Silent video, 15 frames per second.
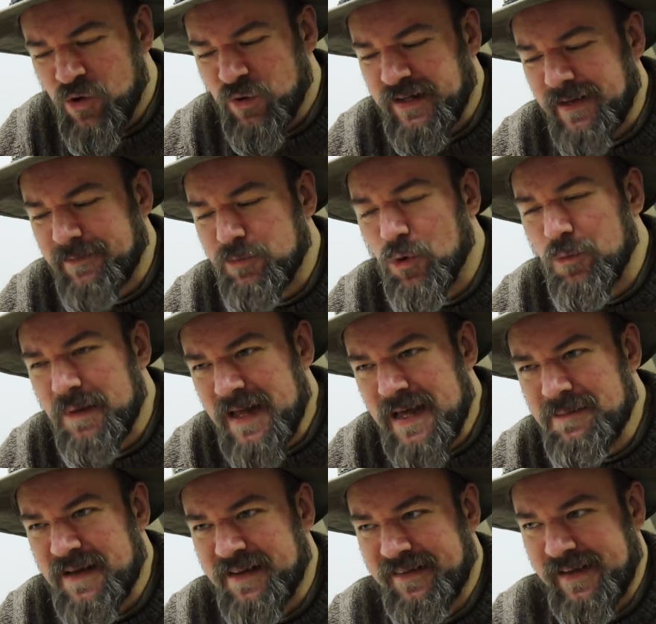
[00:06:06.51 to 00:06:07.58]
Und das
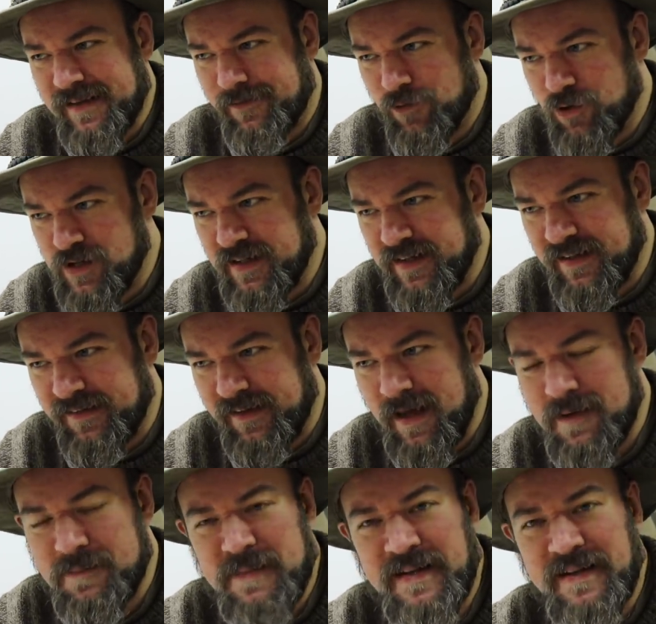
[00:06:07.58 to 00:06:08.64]
Problem ist jetzt folgendes.
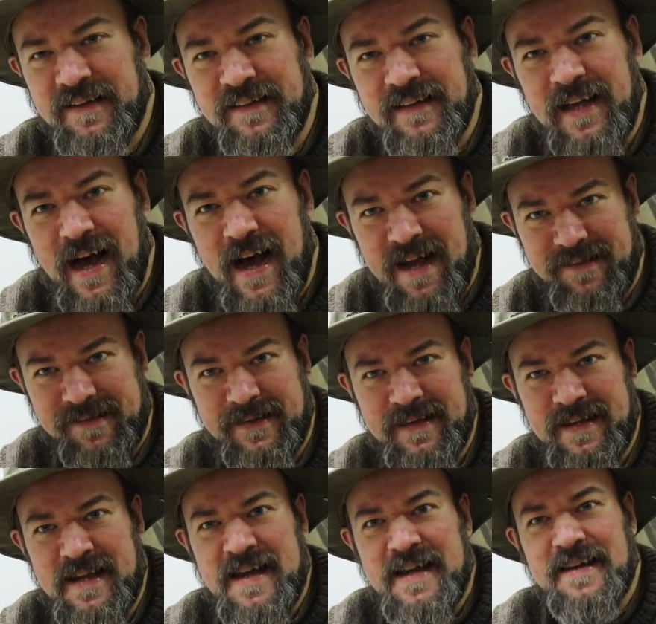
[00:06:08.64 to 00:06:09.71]
Mit diesen
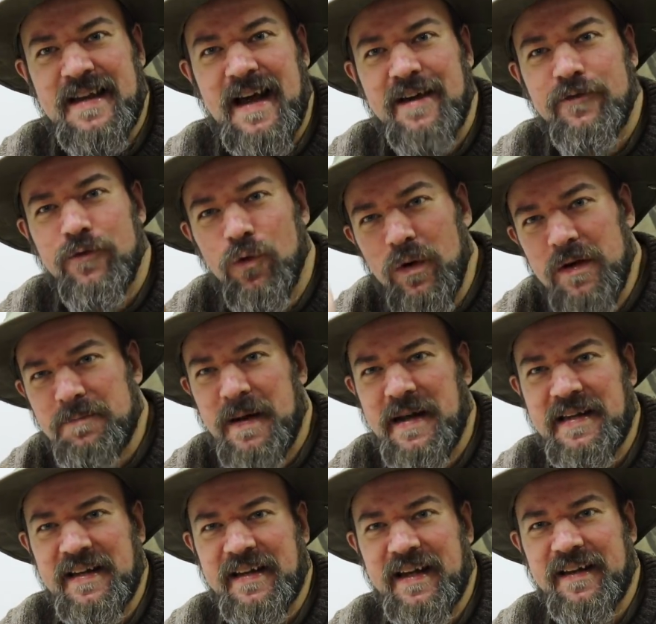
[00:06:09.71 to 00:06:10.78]
Gasen, die einen furchtbar
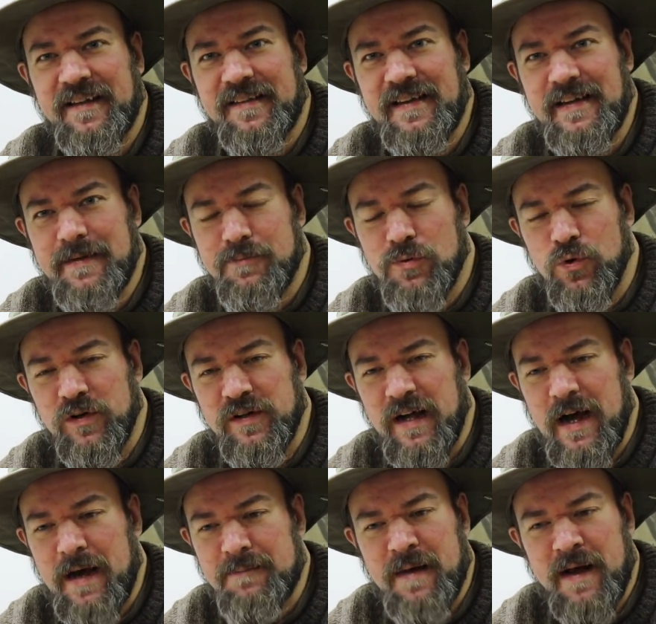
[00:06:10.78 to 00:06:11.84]
niedrigen Siedepunkt
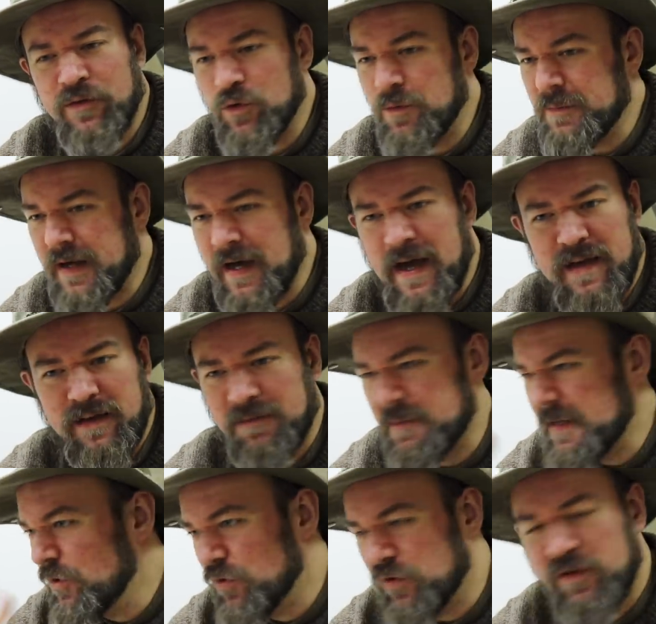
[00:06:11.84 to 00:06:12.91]
haben, also im Bereich
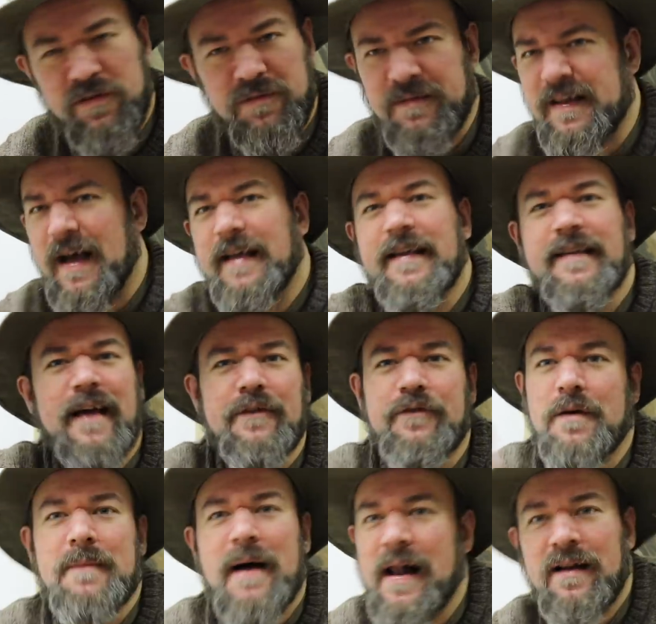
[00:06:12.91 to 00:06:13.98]
minus, sage ich jetzt
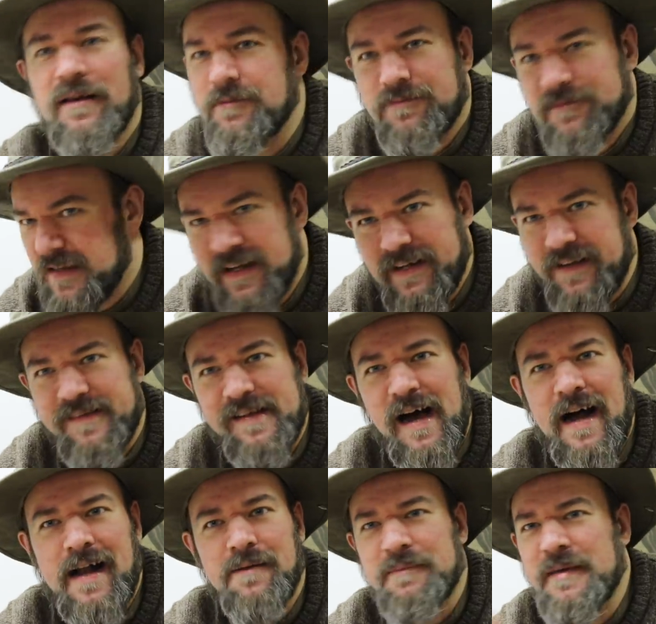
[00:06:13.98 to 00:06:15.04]
einfach mal, irgendeine
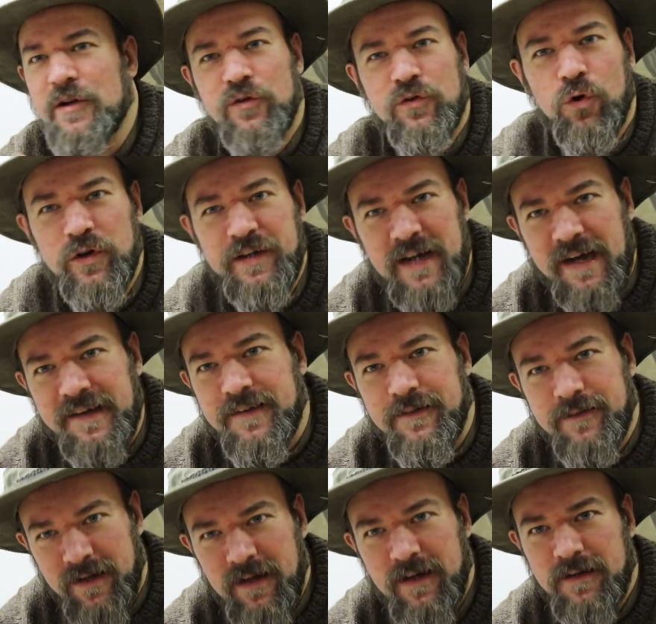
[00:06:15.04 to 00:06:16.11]
Zahl, minus 100,
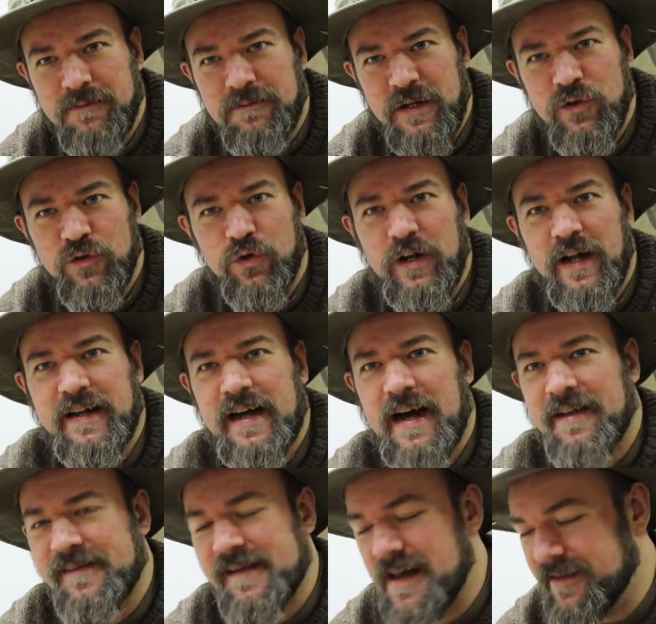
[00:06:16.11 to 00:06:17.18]
ne? minus 100
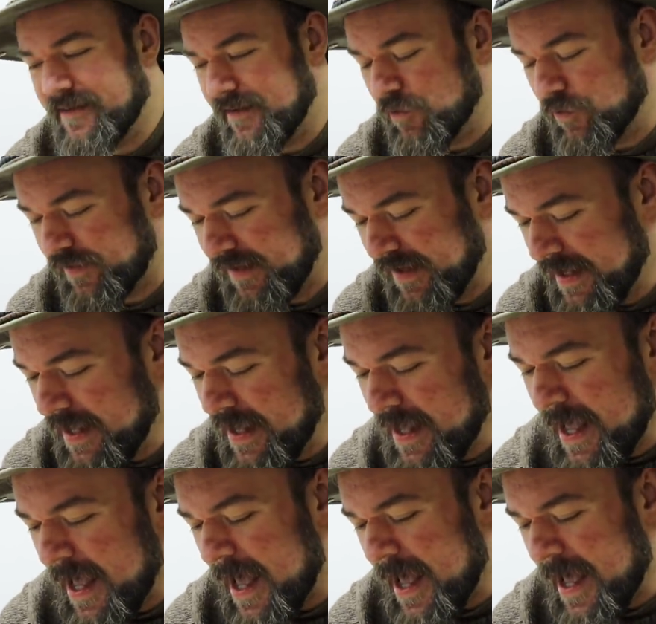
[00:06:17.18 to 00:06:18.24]
Grad Celsius,
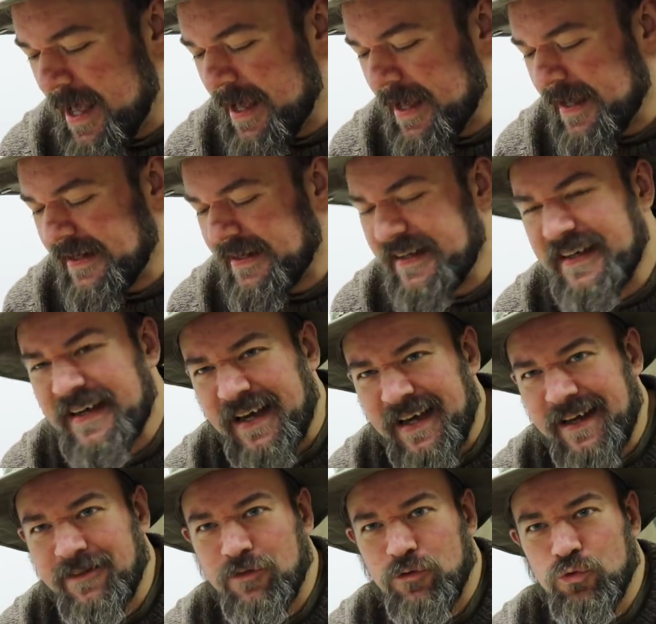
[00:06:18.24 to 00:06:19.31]
äh, die
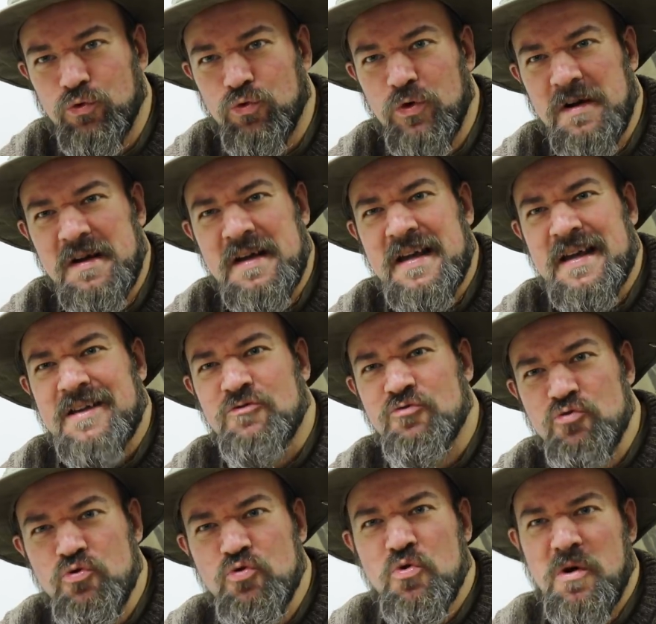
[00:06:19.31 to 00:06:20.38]
kriegst du
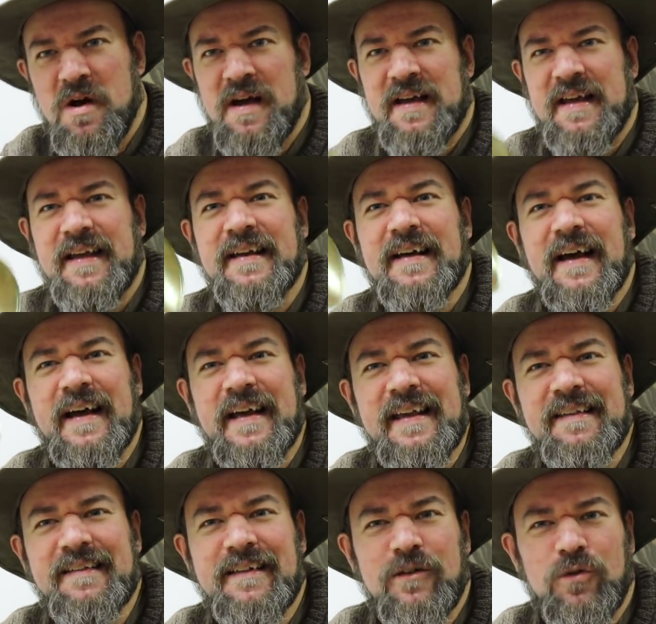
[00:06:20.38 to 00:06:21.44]
nur in
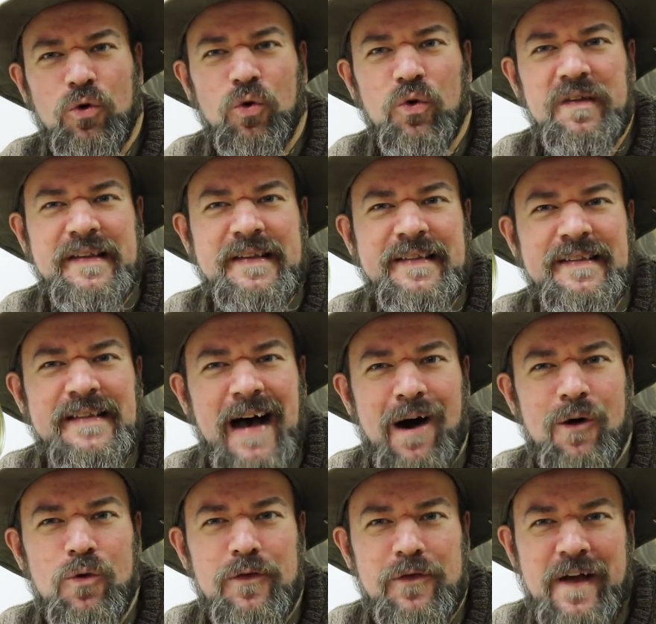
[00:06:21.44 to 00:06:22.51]
riesengroßen,
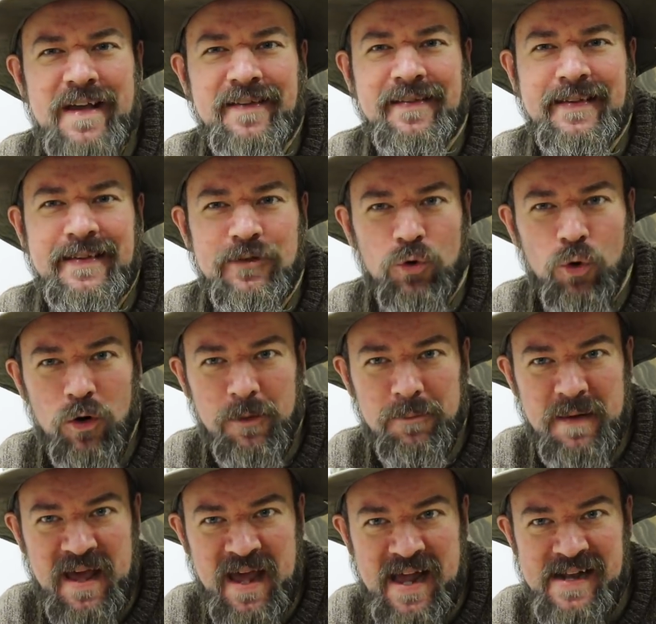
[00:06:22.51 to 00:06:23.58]
saufesten
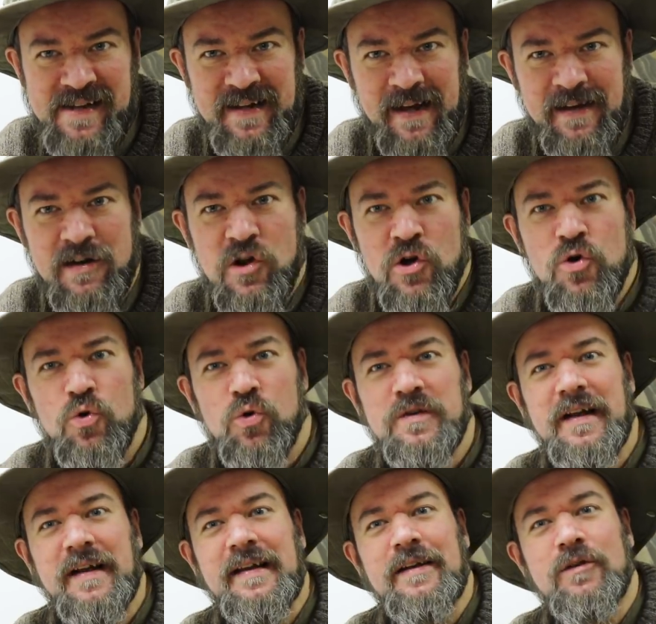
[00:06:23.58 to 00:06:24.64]
Druckbehältern
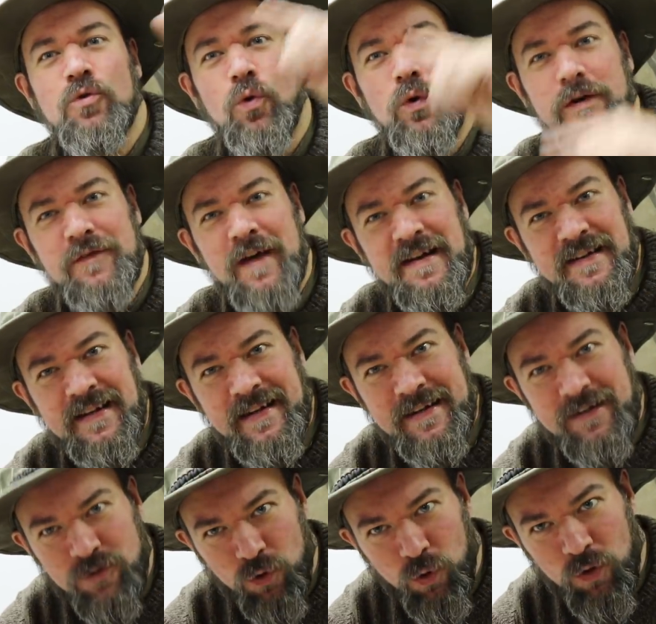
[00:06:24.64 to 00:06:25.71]
unter den
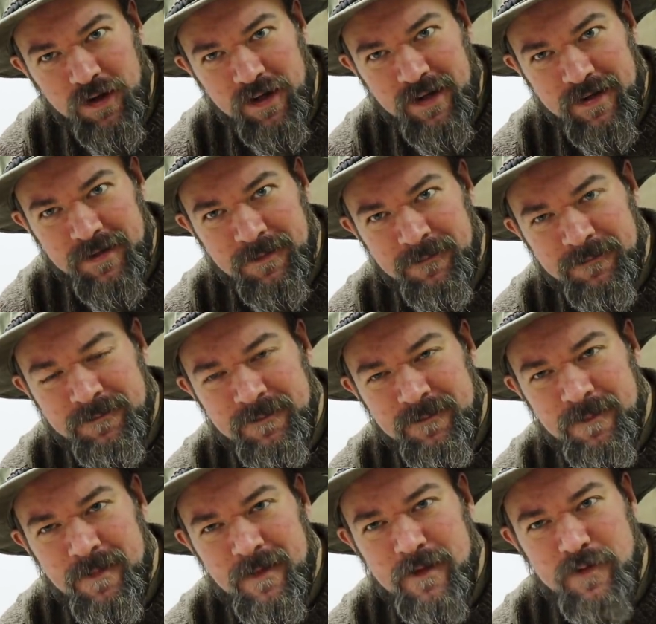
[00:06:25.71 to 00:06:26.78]
notwendigen Druck
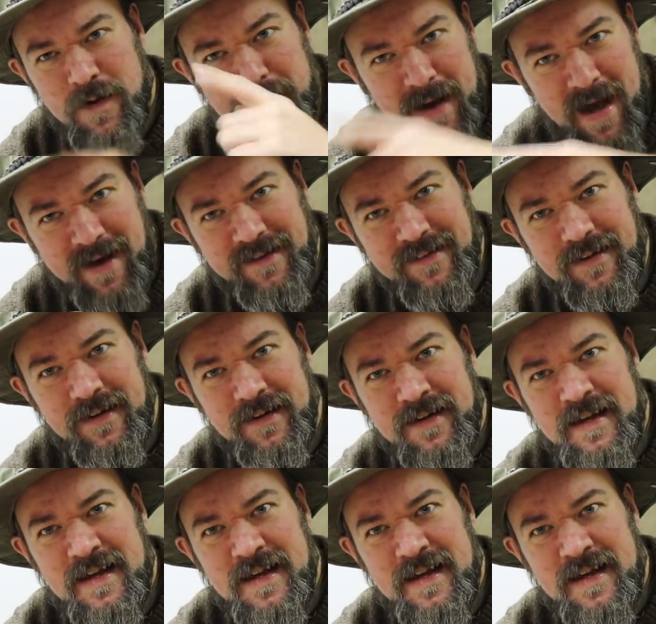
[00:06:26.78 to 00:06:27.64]
verpackt,